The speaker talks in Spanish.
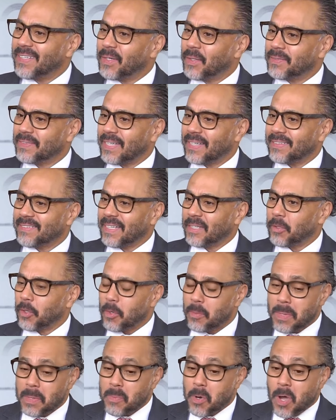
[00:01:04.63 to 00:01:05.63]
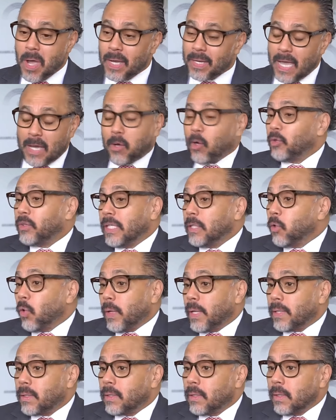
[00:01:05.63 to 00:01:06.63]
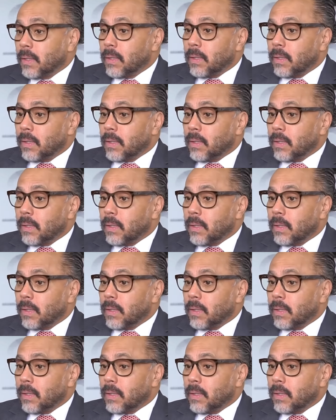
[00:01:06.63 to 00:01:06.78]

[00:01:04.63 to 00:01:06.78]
Ellos están haciendo lo mismo. Que continúen,